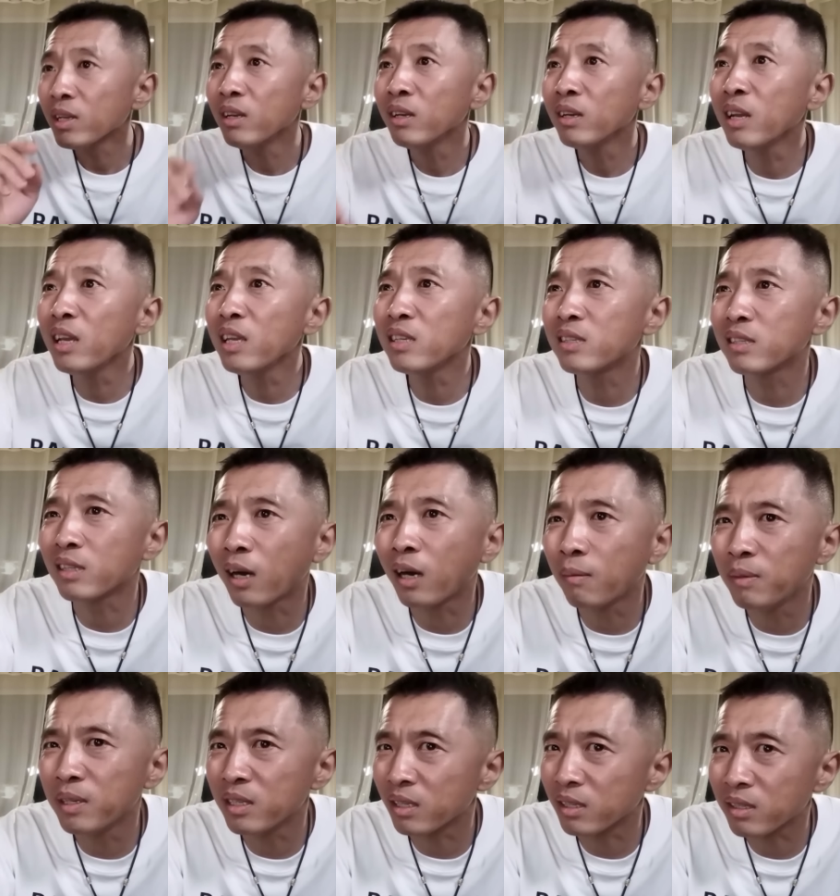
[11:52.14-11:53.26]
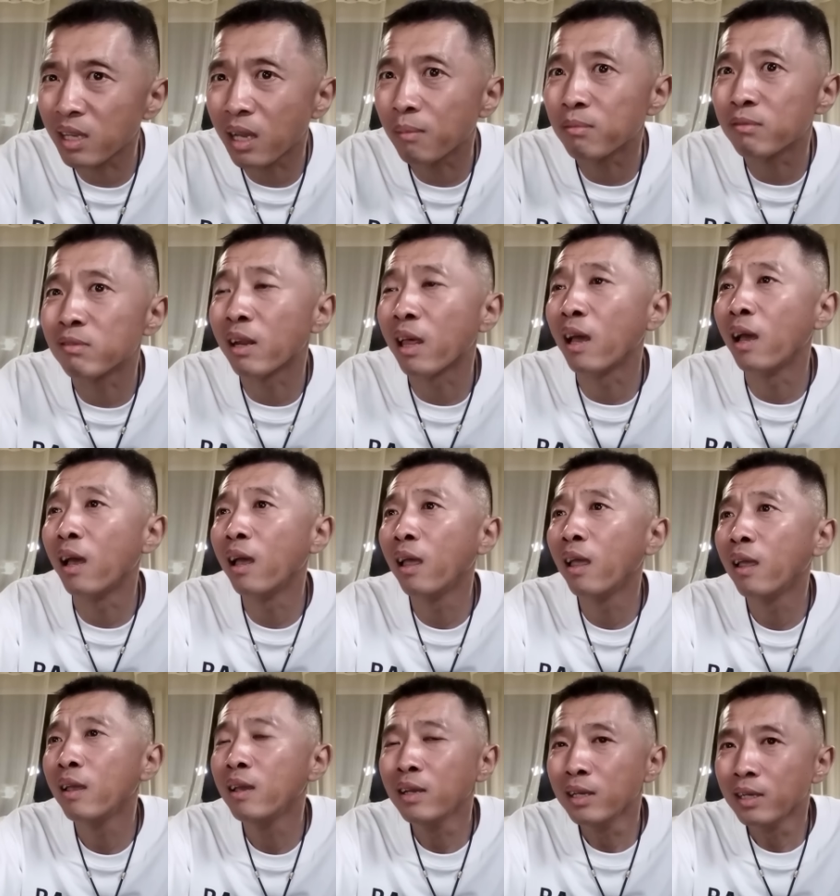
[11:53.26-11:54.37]
累死他们也猜不出来，
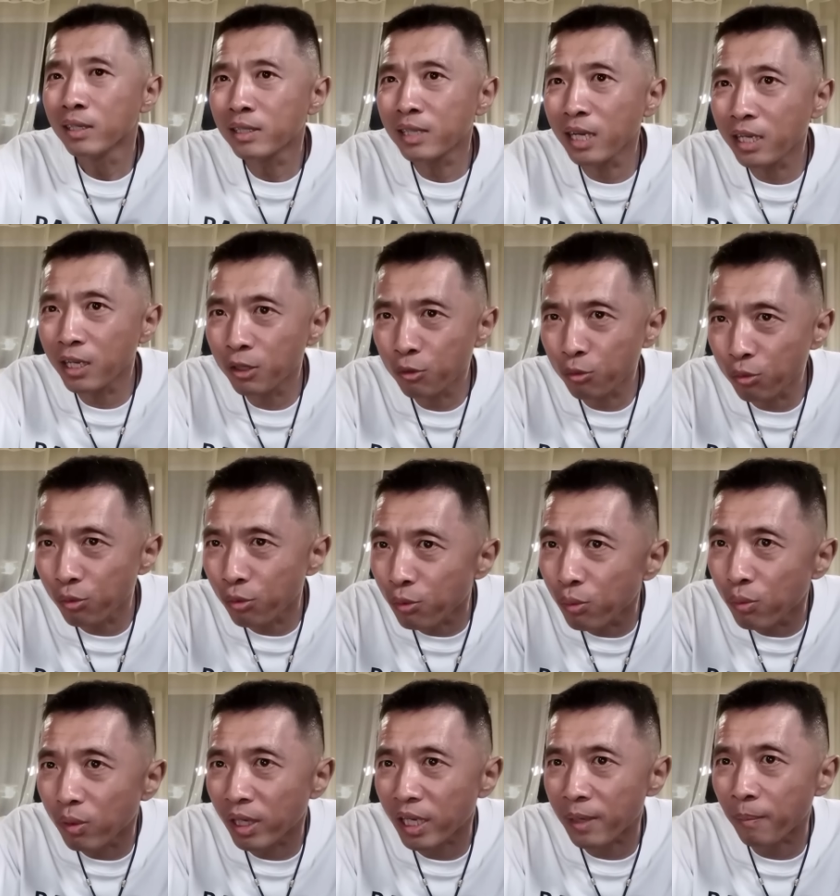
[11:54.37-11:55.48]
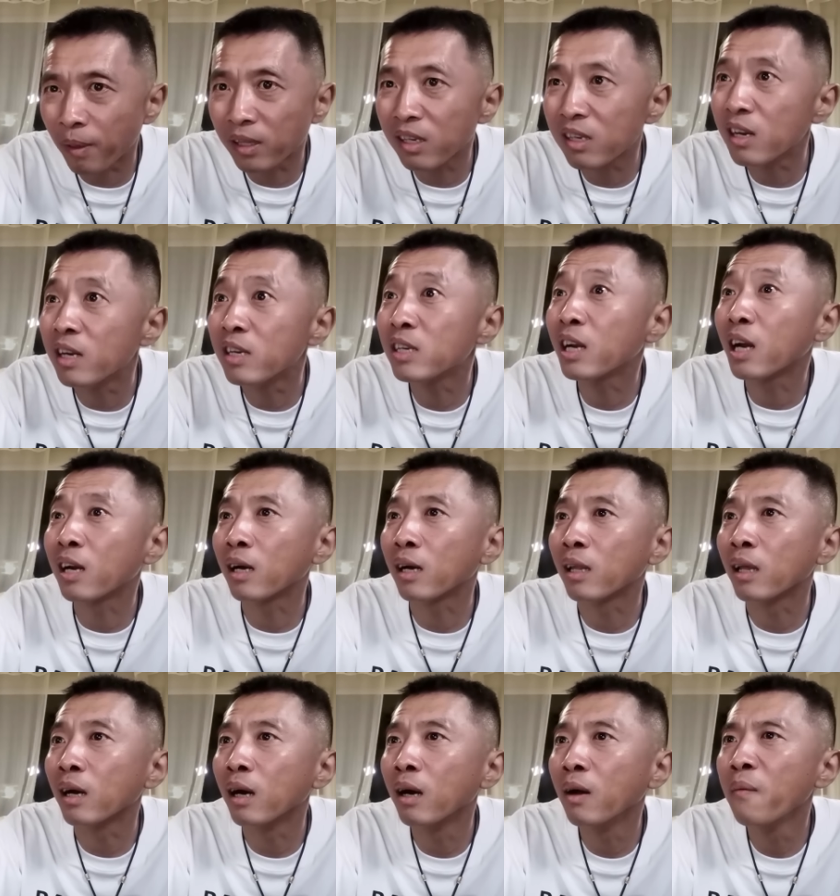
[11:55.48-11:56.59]
这个住户里面的人是干啥
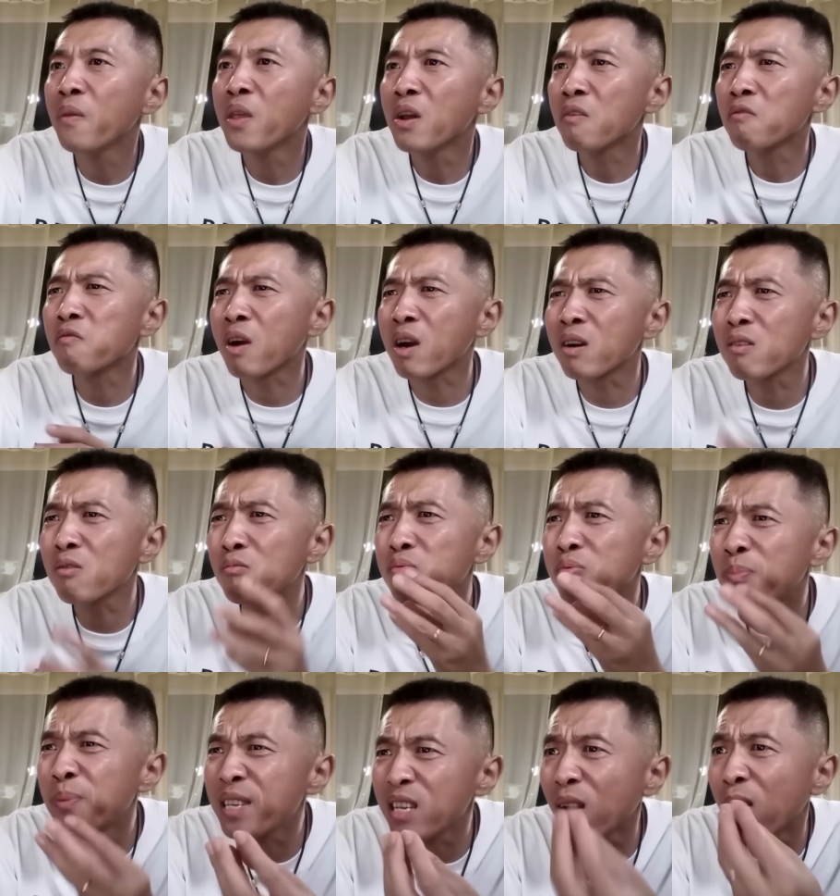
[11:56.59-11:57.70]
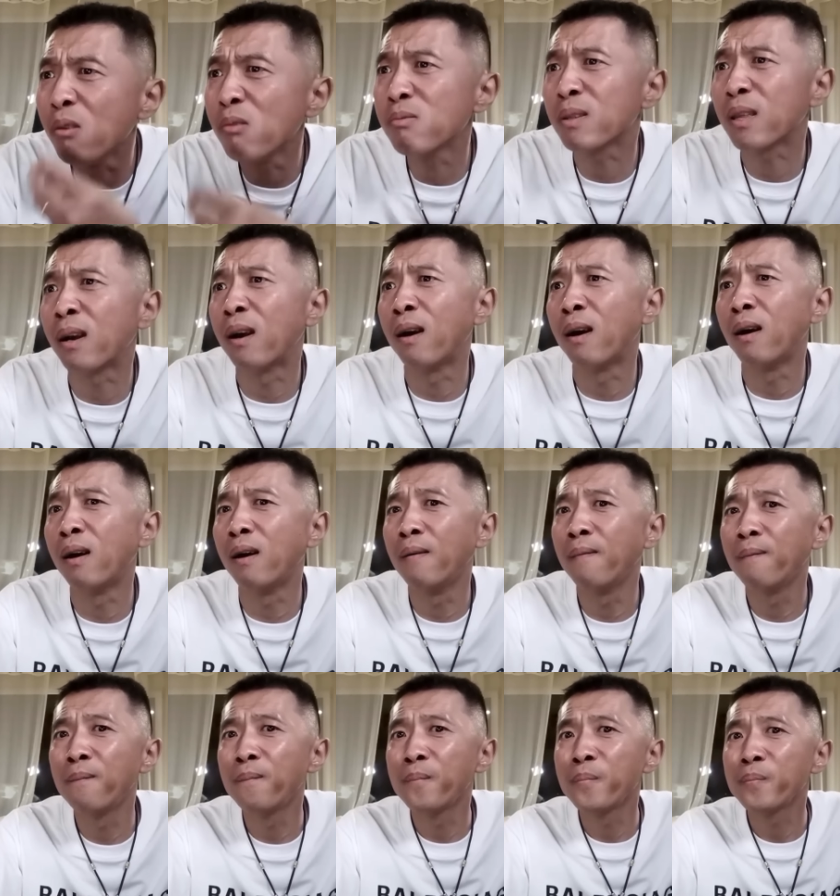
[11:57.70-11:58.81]
的？玩股票的。
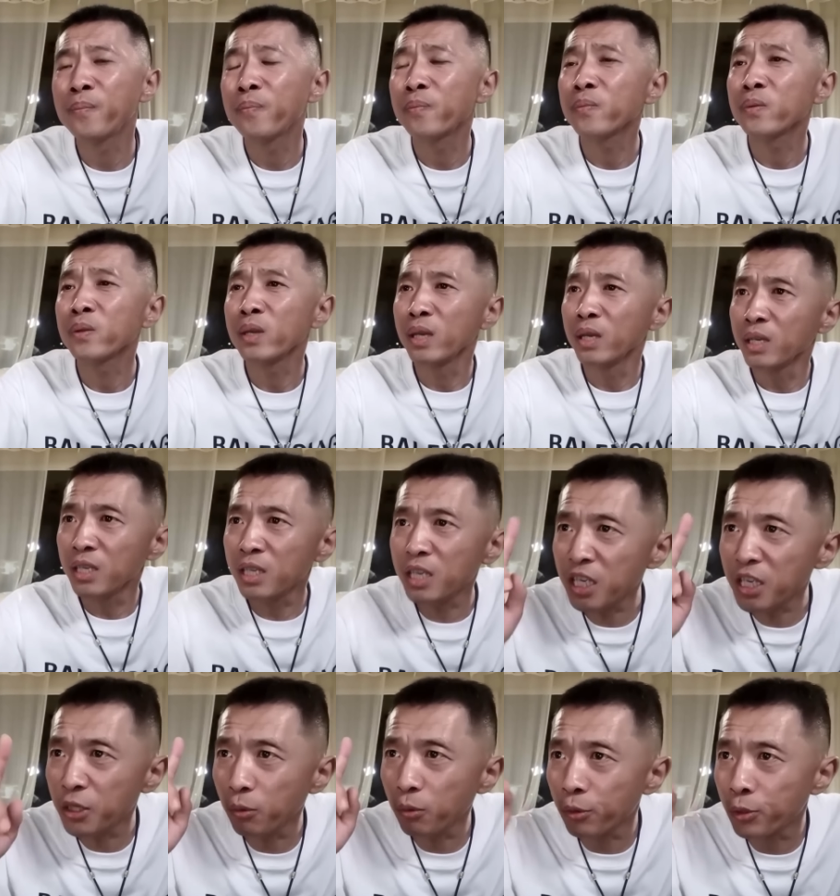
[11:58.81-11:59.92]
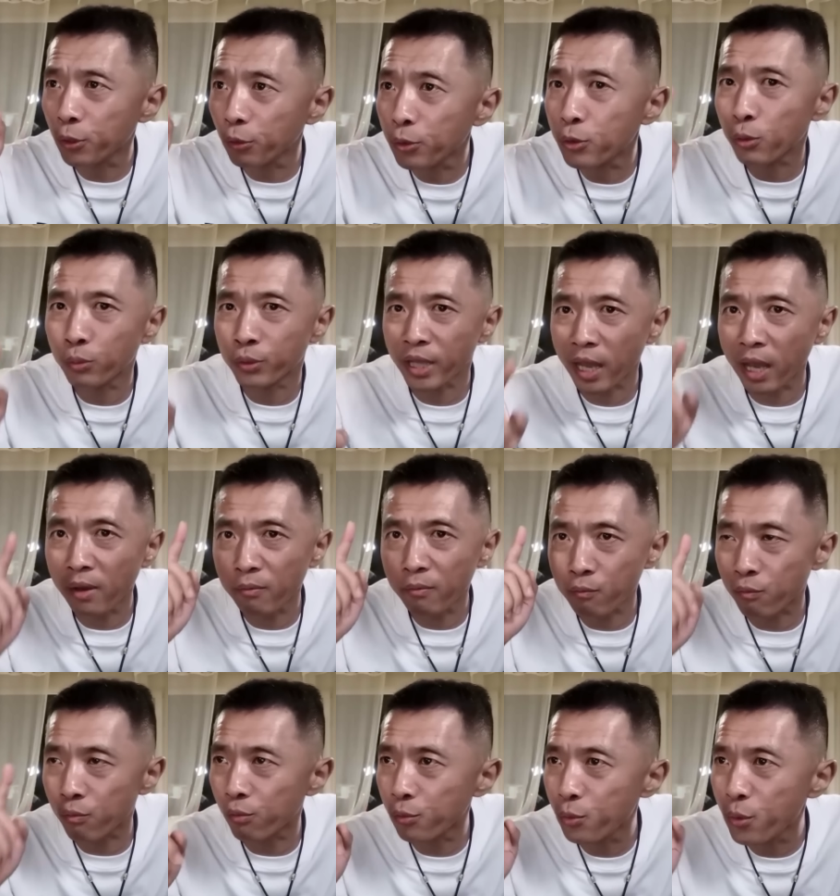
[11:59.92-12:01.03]
一九九九年
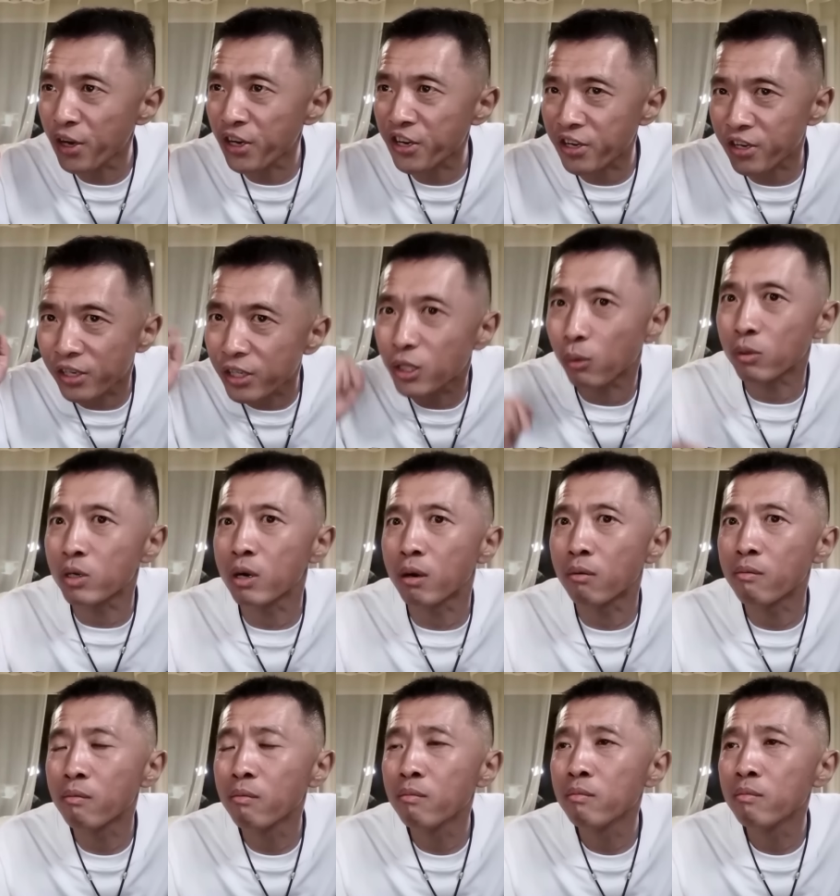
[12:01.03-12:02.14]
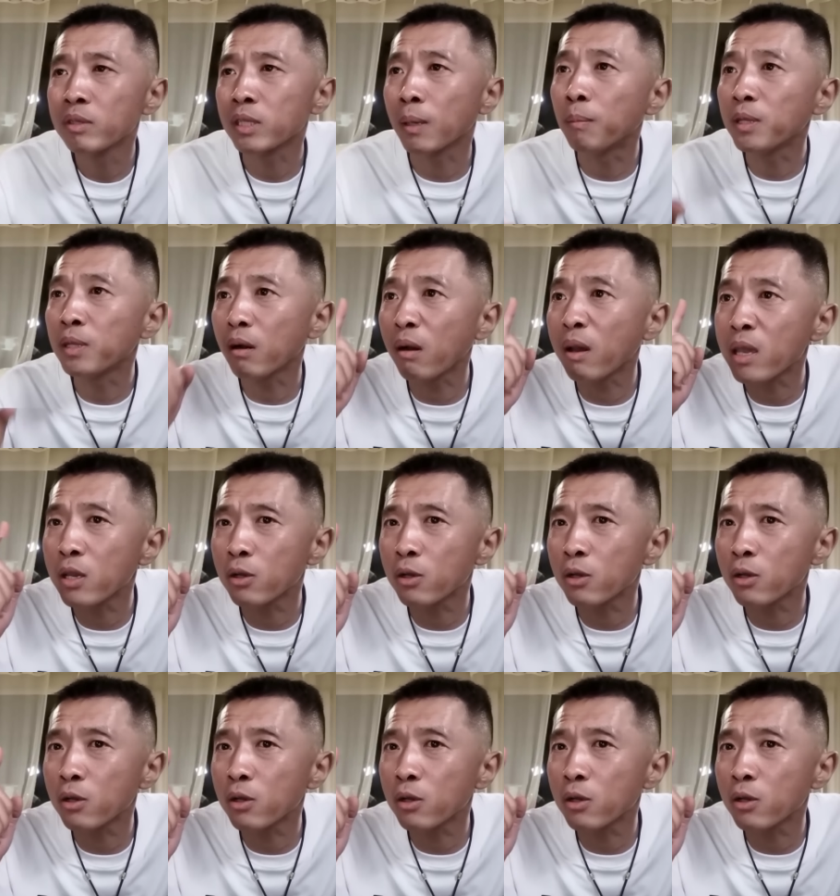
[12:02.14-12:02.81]
五月十九日，咱们的 A